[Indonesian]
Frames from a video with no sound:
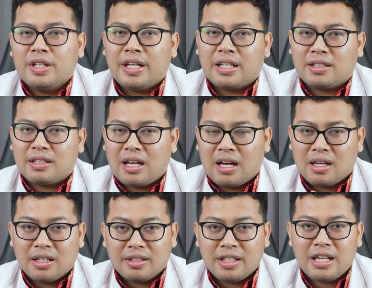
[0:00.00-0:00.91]
ya
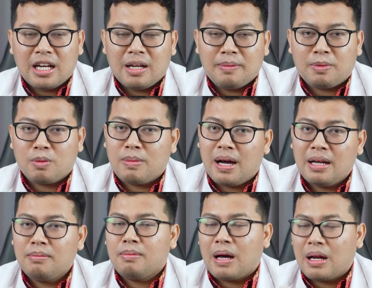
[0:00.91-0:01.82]
setelah tidak ada
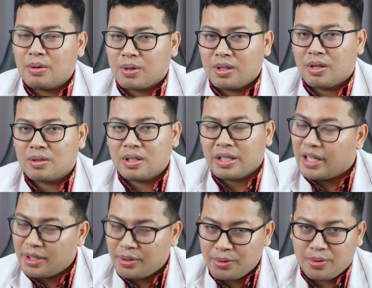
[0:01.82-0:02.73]
perubahan baru ke dokter
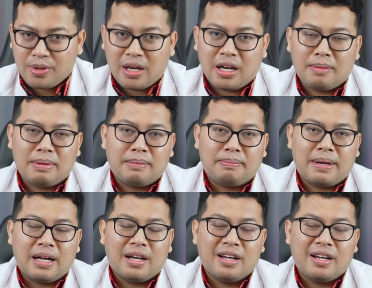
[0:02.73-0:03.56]
itu juga nggak apa-apa